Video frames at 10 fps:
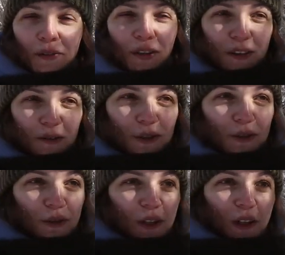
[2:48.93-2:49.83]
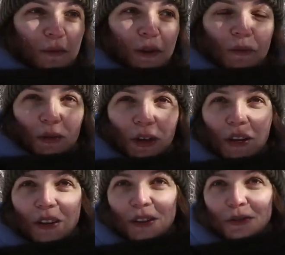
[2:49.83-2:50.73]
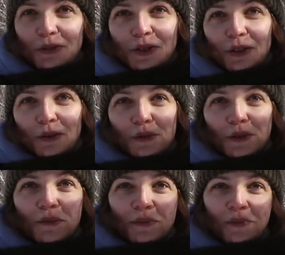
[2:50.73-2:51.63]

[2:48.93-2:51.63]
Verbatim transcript: Да, у нас только не было бы няни. Это очень грустно.